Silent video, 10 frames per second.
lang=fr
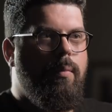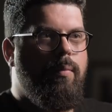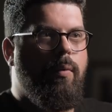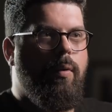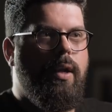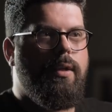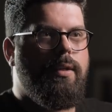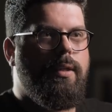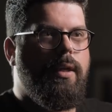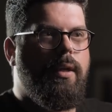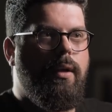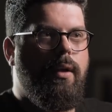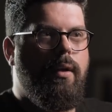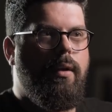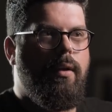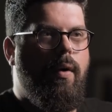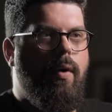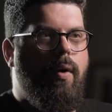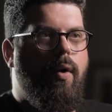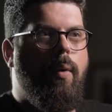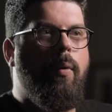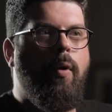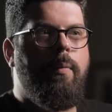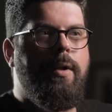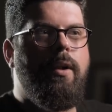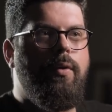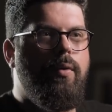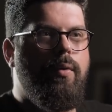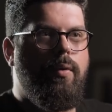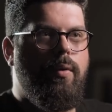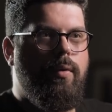Pour moi, l'art, c'est en premier lieu,